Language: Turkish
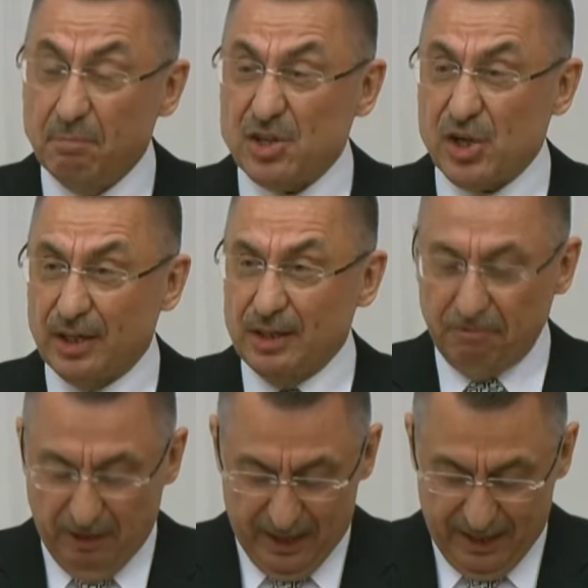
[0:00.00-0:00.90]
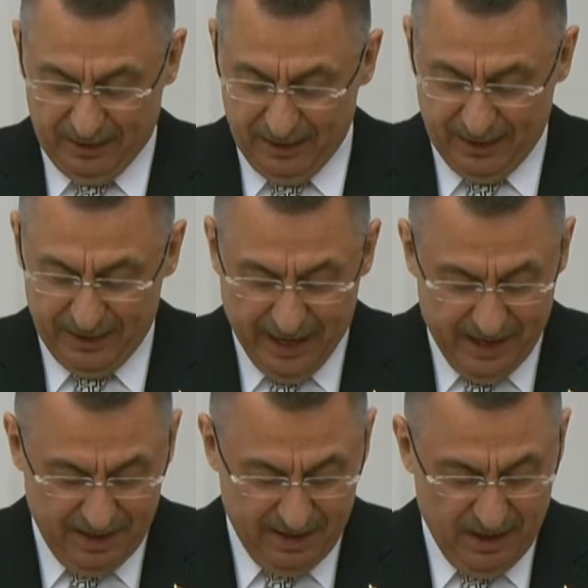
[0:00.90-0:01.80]
başarılı
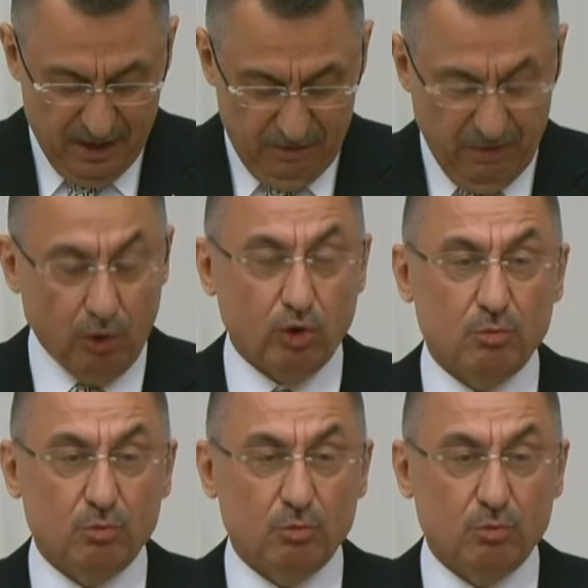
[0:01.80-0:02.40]
faaliyetlerinden ve